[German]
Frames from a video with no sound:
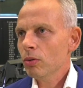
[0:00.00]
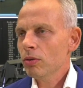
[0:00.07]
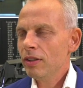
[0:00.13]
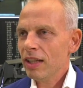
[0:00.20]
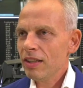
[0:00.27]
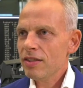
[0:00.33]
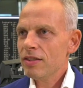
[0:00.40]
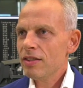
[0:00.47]
Und
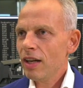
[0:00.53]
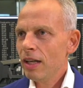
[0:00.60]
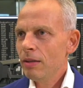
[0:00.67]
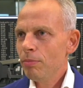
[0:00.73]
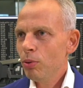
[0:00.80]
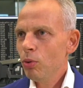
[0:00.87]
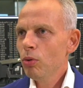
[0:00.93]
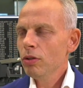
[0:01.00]
das ist
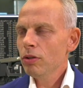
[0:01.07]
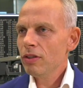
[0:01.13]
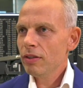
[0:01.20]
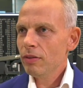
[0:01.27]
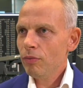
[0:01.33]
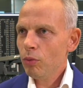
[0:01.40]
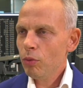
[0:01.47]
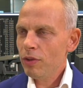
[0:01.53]
ein
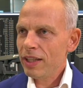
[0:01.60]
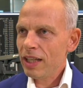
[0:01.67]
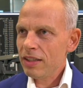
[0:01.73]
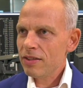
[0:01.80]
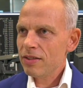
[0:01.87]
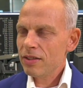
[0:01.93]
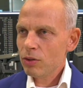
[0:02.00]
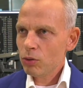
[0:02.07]
Punkt, wo wir
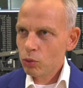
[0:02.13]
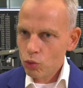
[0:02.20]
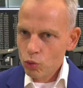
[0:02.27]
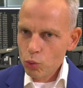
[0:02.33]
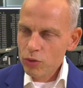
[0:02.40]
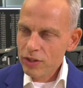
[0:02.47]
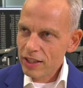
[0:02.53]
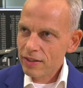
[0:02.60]
jetzt
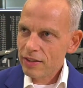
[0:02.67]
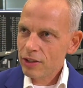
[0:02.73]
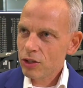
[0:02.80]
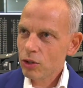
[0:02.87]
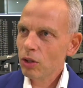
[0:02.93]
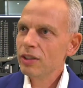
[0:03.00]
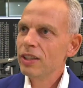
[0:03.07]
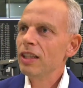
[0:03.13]

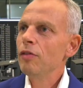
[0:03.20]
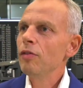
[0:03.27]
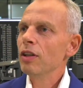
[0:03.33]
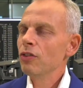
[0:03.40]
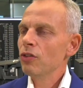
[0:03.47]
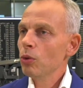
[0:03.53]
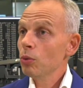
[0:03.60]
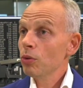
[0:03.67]
zusätzlich noch die
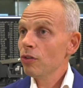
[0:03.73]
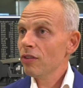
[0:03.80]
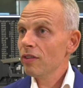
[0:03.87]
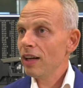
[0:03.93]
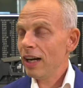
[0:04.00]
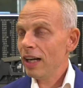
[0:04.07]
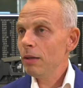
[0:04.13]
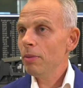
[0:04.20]

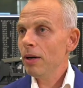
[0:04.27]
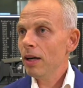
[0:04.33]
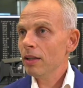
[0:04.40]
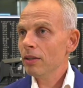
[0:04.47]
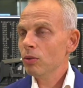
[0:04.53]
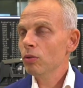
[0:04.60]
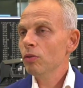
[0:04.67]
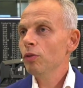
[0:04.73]
Inflationstreiber
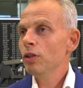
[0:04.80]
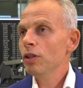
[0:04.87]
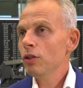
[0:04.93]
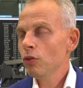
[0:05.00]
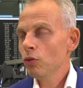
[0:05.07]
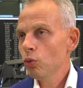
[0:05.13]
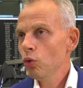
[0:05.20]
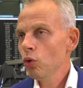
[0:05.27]
hatten. Und für
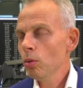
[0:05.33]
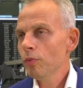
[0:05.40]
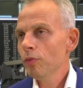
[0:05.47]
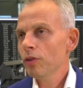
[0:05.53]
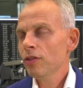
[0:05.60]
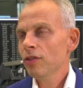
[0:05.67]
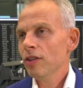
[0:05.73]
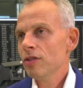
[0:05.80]
die
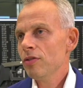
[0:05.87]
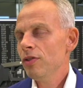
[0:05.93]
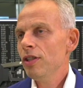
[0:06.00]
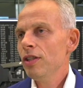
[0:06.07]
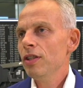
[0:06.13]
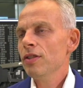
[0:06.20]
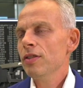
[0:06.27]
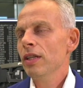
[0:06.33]
Zukunft wird es jetzt
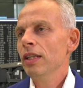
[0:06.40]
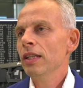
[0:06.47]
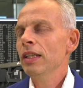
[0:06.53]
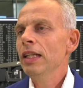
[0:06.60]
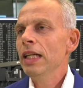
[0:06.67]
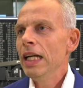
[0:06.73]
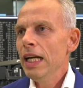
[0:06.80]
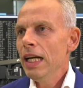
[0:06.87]
wichtig
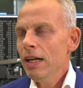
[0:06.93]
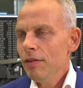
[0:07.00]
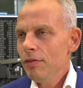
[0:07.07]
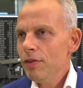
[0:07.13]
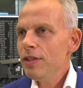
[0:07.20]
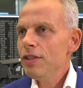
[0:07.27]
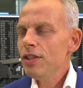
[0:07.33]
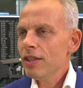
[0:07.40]
sein,
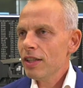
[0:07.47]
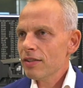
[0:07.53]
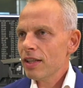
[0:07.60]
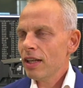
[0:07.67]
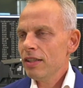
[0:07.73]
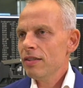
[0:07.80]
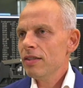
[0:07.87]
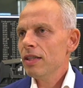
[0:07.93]
wie sich das
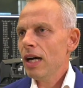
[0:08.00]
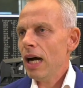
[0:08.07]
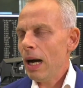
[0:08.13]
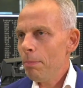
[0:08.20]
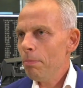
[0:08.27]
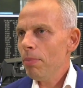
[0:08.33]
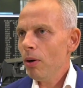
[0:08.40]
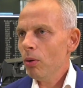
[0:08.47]
Ganze
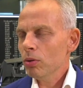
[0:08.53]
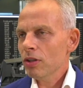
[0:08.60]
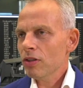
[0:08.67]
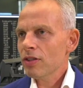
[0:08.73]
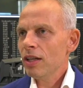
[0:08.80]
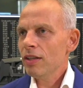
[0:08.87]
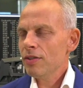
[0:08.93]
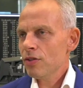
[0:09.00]
abbaut.
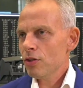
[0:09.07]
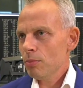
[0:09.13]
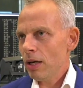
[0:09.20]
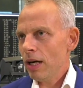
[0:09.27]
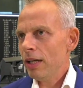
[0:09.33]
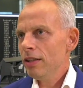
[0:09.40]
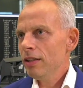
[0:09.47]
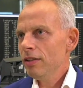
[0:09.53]
Das heißt zum
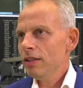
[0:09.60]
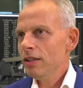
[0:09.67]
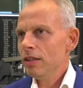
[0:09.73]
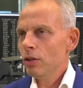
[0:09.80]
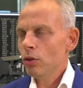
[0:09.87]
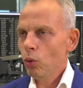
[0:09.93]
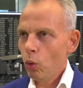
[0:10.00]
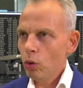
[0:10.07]
einen,
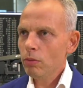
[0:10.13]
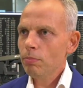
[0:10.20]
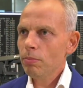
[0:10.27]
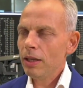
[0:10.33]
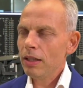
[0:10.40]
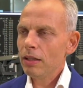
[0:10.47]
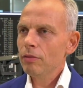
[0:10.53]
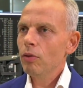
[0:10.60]
die
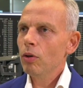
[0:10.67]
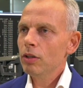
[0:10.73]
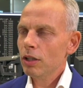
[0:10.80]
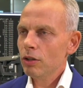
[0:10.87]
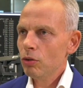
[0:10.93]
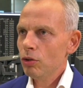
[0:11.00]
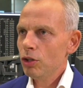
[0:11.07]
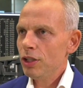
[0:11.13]
Notenbanken wollen
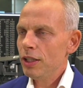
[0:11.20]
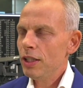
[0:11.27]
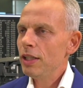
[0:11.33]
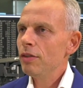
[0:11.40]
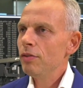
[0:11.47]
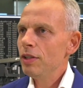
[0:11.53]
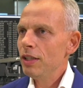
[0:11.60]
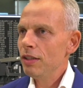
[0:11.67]
natürlich die
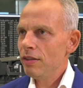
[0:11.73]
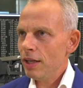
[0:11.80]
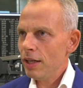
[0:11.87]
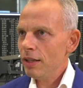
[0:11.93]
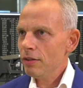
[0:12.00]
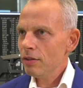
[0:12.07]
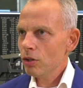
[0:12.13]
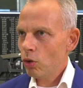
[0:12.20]

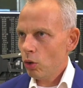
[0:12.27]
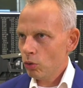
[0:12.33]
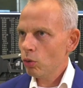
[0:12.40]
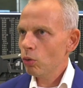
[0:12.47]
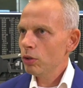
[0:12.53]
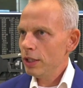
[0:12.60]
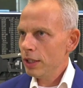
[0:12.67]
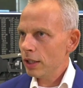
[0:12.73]
Liquidität
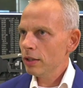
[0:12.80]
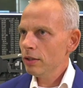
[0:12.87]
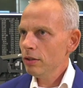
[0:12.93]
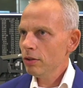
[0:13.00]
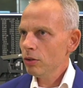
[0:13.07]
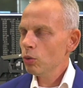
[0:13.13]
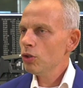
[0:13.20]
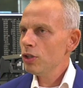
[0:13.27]

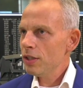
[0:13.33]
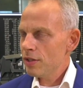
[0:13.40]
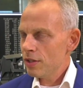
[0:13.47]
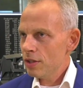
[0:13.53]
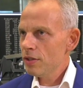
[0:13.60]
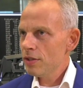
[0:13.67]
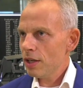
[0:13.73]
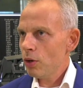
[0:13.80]
kontrollieren durch die
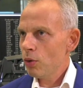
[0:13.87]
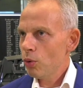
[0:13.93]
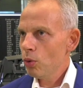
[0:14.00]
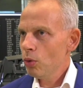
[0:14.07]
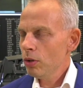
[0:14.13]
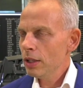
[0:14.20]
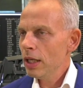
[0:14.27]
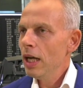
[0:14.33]

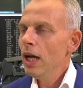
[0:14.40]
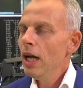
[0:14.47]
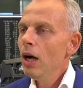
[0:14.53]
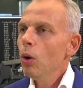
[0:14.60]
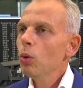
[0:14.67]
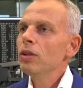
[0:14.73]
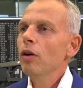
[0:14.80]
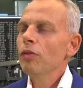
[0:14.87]
Zinserhöhung.
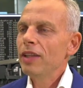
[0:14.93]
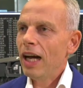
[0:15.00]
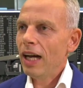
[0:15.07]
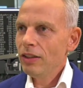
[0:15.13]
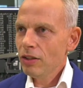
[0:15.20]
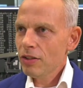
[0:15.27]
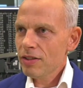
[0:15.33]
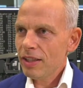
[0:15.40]
Und auf der
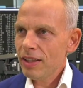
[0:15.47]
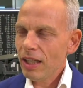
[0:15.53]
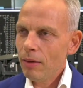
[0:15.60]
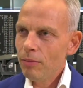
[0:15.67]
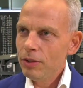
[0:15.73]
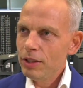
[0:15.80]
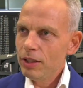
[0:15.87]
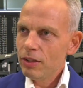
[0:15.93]
anderen Seite
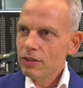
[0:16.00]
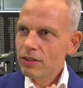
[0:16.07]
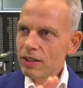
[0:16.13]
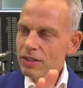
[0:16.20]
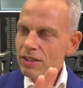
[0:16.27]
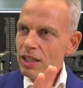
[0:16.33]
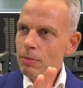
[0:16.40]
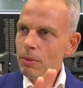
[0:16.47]
haben wir
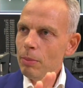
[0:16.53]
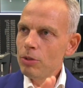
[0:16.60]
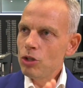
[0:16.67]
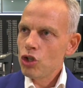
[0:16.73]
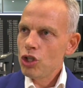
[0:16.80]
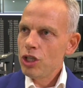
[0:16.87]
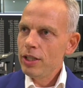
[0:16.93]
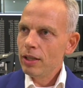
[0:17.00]
jetzt das Thema
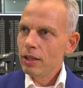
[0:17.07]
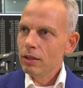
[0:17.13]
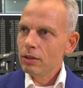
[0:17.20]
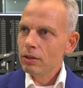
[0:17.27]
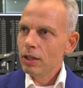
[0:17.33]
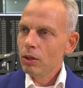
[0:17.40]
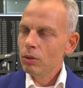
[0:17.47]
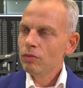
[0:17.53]
mit China.
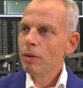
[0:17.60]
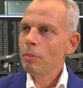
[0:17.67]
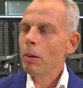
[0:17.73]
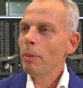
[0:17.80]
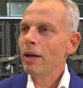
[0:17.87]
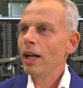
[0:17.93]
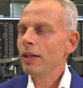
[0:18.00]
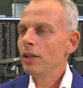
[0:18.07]
Ja, und wenn
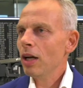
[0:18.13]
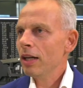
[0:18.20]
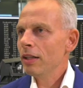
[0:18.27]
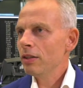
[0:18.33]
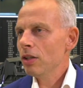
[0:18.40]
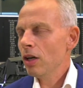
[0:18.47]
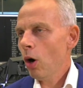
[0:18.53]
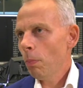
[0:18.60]
man mal ein,
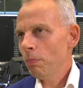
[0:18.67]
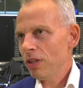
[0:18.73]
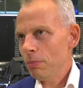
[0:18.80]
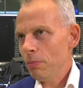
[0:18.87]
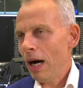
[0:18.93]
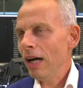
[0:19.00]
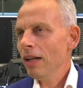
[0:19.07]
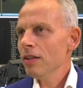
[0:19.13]
ein
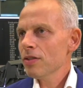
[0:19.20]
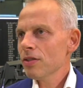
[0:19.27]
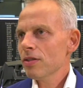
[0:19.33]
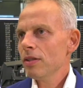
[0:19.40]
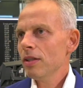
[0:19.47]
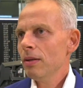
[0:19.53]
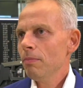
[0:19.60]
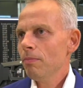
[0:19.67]

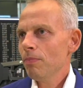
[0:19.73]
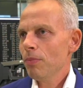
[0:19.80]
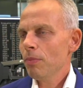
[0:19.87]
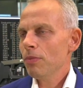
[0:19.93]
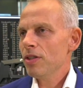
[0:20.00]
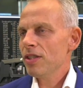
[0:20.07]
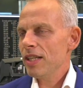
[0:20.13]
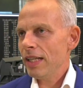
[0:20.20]
optimales ähm,
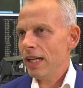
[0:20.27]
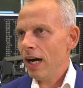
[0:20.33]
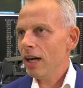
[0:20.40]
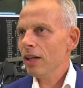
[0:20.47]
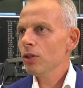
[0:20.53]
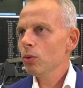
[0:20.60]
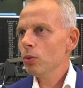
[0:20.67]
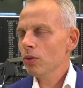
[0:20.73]

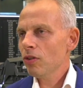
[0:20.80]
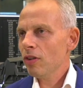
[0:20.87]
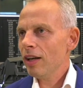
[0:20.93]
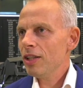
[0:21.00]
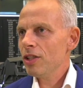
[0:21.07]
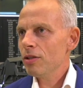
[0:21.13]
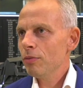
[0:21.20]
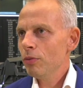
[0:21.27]
Szenario
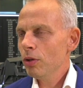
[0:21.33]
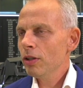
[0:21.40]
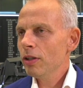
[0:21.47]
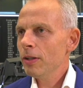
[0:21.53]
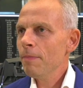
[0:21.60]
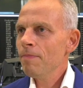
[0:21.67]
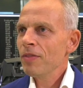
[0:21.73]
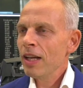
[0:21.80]
zeichnen
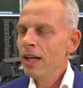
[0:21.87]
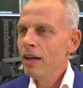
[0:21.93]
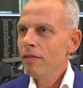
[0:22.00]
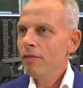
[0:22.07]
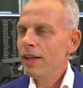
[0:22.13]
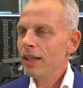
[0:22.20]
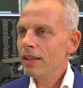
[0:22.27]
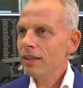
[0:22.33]
würde,
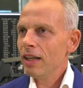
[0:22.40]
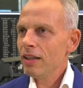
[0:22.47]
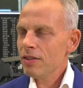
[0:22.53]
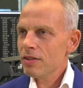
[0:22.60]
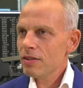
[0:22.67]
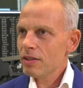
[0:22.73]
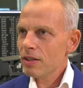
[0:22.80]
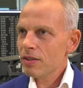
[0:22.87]
wäre
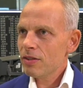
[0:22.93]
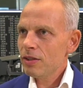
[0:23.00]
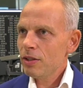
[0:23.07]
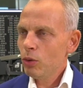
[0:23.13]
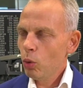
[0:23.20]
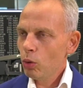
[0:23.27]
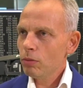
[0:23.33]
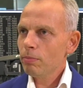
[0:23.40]
das, dass
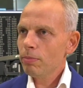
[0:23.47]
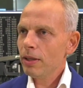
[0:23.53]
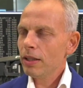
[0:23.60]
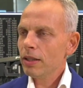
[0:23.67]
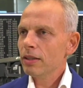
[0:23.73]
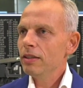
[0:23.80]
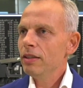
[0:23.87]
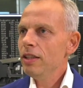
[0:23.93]
die
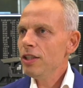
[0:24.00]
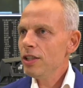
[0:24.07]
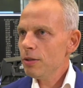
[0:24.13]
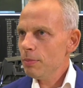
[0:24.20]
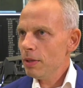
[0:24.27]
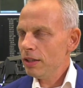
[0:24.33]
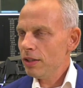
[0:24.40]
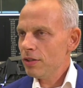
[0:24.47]
Notenbanken
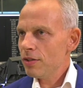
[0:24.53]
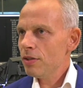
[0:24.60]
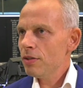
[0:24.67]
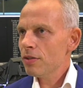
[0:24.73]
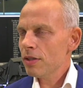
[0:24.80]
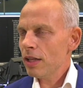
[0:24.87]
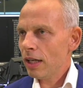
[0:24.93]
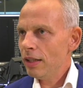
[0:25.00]
nicht mehr die
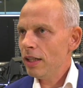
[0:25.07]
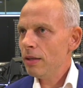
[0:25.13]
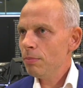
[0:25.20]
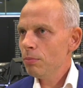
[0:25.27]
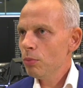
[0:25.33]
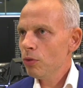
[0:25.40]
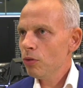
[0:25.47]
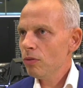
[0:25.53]
Zinsen
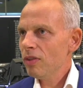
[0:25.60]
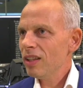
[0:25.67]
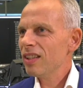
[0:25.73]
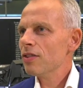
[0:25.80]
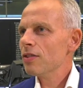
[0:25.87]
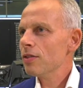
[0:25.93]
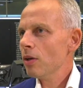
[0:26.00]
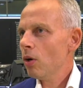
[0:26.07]
anheben müssen, weil
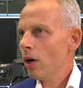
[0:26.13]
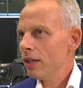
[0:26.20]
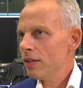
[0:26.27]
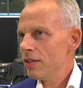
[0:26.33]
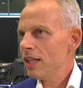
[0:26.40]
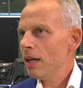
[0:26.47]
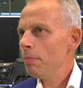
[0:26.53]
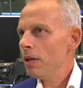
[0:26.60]
das ist auch
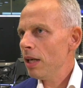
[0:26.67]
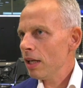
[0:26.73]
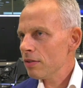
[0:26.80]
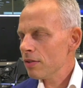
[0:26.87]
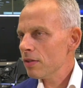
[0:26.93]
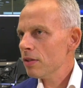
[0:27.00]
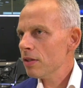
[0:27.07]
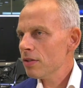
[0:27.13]
ein sehr
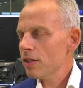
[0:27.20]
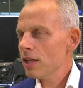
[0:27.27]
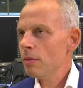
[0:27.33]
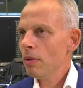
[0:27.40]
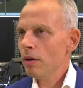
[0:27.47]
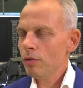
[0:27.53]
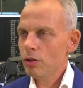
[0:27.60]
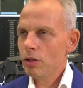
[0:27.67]
belastendes
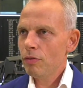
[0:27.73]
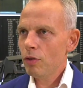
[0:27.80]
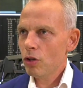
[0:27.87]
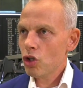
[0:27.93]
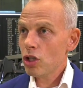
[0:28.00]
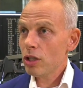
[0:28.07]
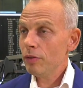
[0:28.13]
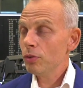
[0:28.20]
Thema für die
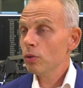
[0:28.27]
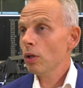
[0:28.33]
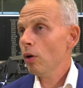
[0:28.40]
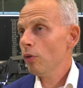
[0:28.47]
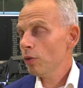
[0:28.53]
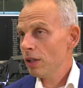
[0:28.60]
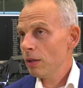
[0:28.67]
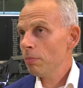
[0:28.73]
Wirtschaft und
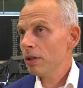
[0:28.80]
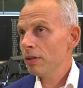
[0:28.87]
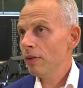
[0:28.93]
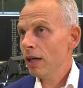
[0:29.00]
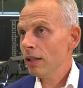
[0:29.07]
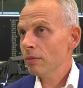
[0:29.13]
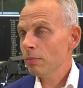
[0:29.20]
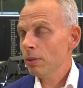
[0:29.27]
auch für den
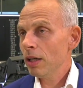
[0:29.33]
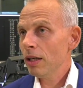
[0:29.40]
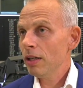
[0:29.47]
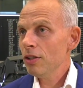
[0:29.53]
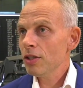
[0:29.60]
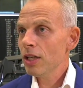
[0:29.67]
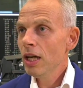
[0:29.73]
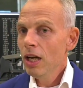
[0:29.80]
privaten
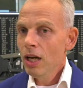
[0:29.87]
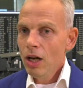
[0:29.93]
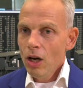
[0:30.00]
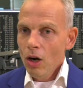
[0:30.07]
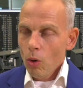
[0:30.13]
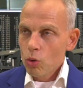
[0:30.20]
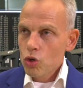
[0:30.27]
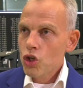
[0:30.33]
Bereich.
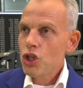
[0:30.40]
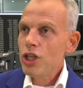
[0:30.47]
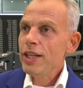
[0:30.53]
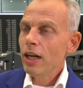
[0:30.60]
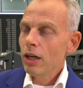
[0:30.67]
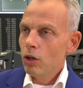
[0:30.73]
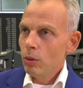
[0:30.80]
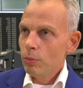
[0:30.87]
Und
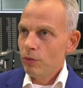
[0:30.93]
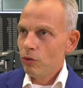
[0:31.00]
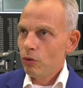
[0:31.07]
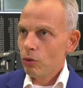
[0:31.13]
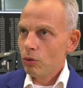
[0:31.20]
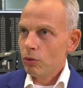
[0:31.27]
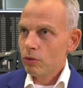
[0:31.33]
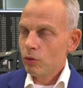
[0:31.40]
China kommt
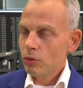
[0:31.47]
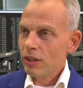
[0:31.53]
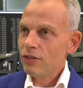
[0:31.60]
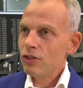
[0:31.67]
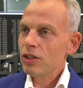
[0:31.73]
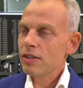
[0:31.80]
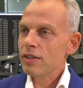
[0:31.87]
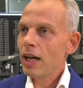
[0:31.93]
zurück,
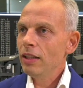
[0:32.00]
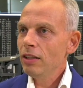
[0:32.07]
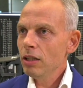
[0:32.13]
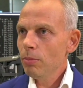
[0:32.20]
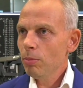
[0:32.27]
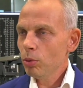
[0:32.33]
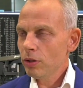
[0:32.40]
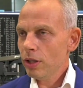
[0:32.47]
sodass sich das an
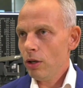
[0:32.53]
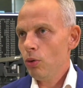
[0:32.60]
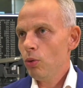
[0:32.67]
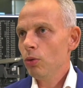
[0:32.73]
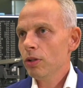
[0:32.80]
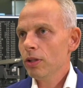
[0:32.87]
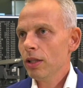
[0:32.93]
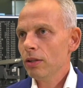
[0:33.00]
Angebot
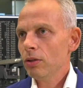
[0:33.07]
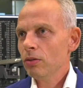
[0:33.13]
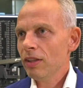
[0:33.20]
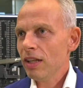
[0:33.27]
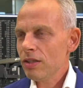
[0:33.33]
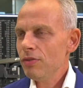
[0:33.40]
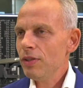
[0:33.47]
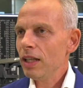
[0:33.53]
erhöhen kann.
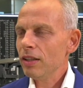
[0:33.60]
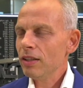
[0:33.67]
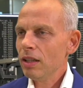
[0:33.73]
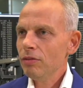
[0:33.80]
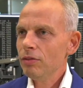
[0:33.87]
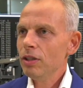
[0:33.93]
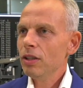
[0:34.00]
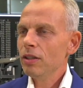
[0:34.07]
Und das wäre
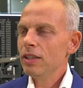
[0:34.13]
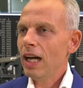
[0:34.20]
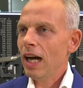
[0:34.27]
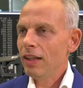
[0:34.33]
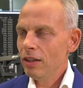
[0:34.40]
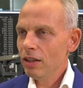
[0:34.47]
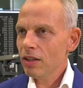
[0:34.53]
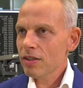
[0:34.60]
dann wieder die
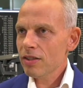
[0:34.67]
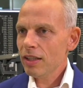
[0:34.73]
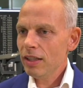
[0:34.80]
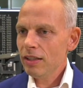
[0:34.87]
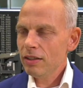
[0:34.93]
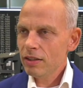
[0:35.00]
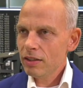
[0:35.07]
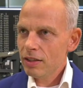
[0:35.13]
andere
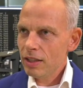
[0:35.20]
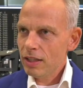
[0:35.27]
Seite.